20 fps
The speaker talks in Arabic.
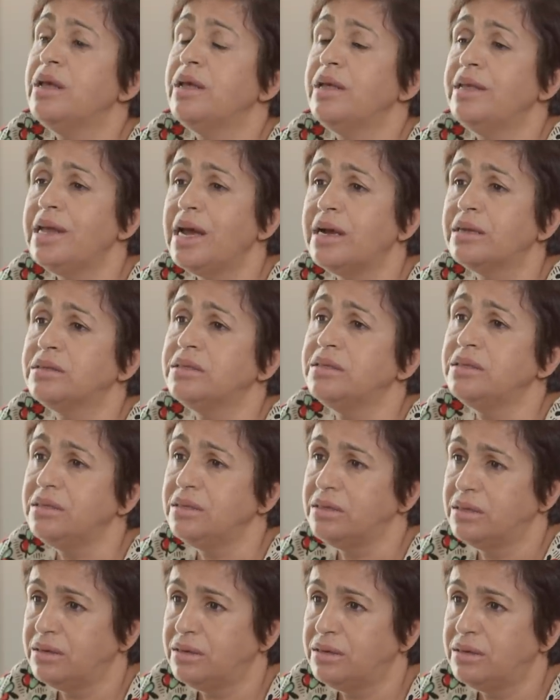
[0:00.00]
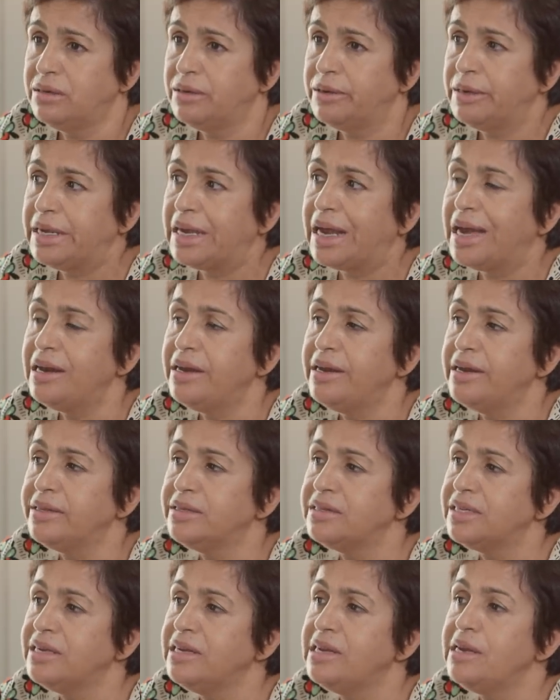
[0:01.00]
يعطي آه، يخلي
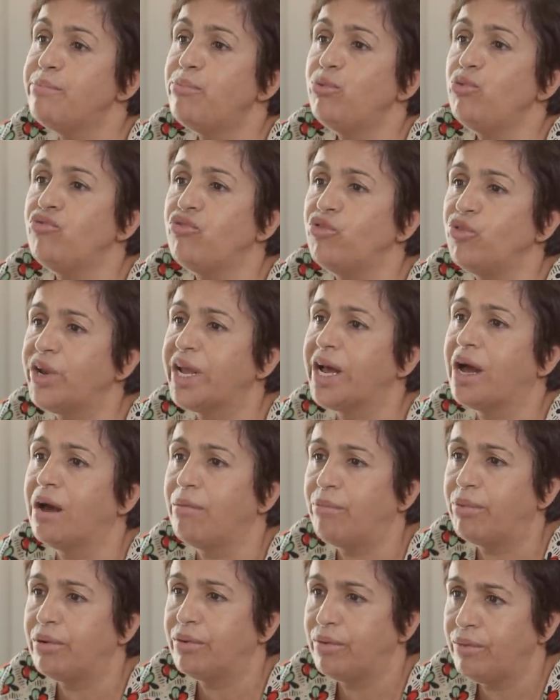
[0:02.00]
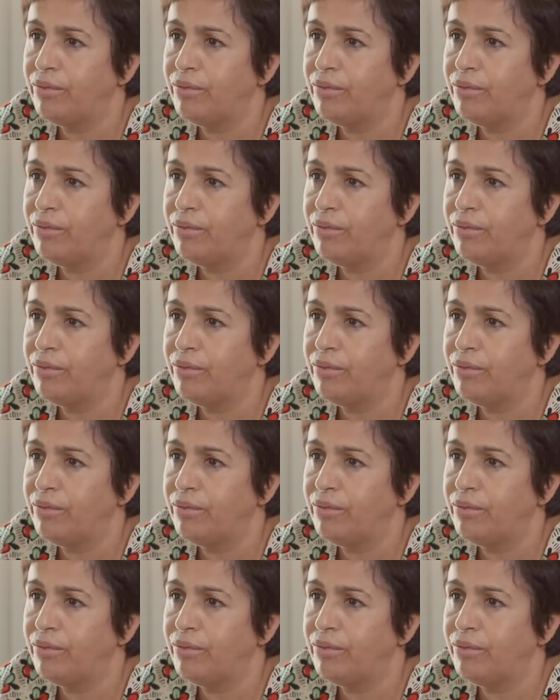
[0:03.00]
الانسان لي بلو فولنيرابل